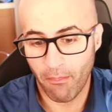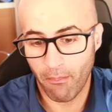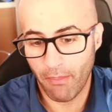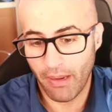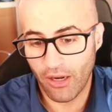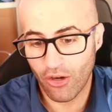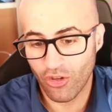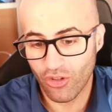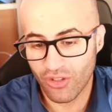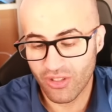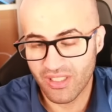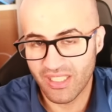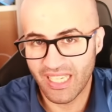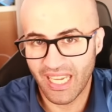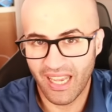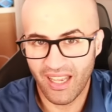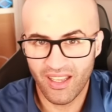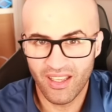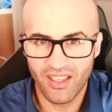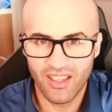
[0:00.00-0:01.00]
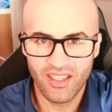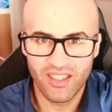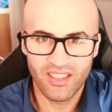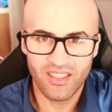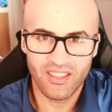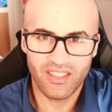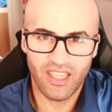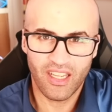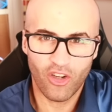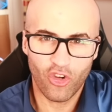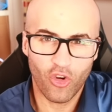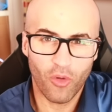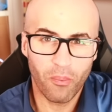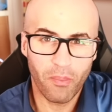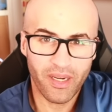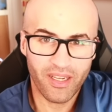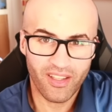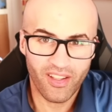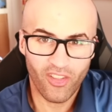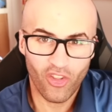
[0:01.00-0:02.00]
pero ya se han
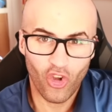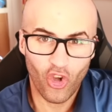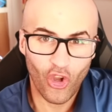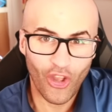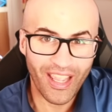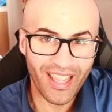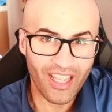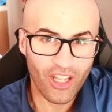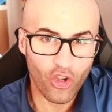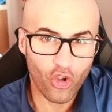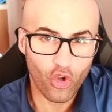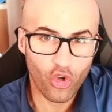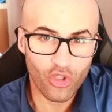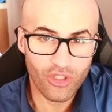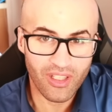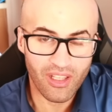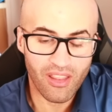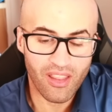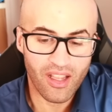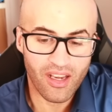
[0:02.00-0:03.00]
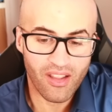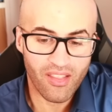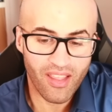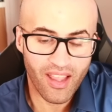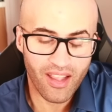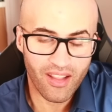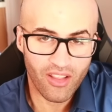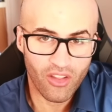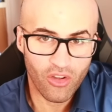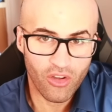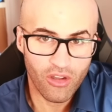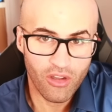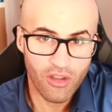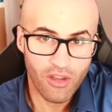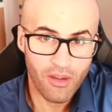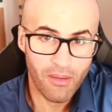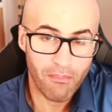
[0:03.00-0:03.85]
convertido en cotidianidad, ¿no?